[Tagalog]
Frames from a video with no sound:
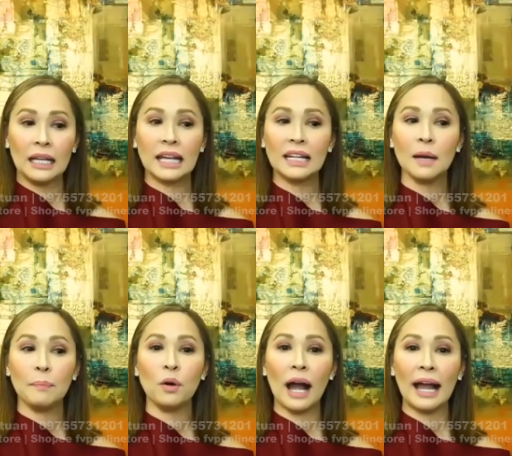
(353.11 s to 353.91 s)
talaga
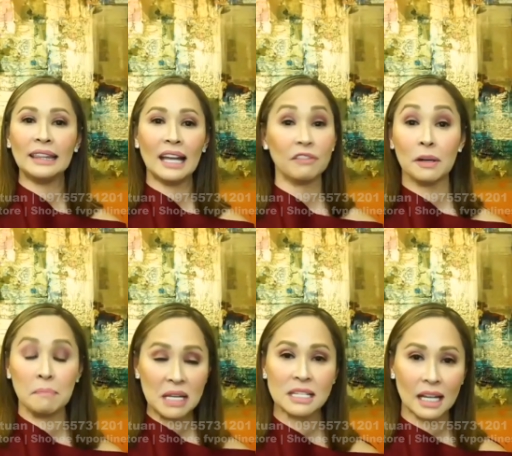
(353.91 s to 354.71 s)
pong I never
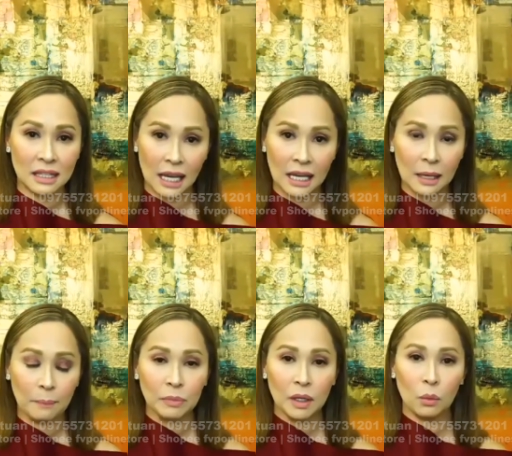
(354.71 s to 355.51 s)
miss a day
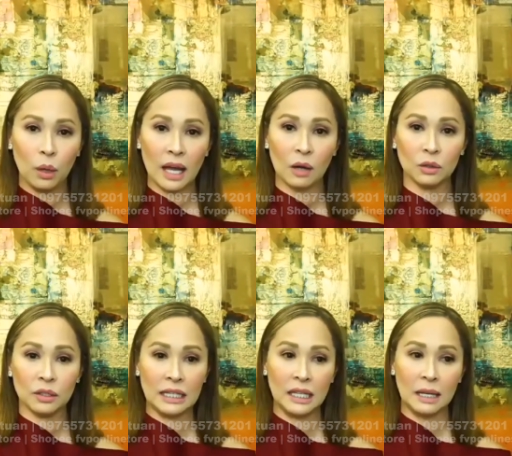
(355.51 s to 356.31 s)
without
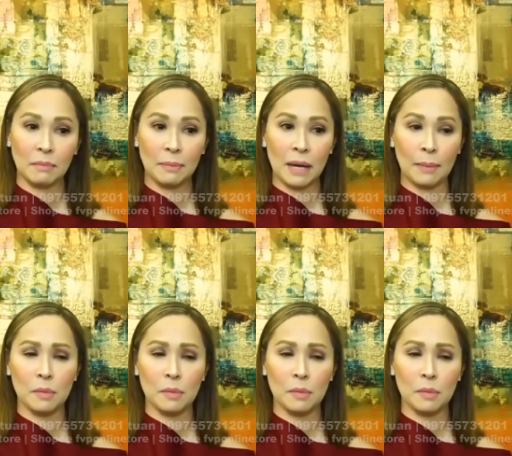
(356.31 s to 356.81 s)
reading my Bible.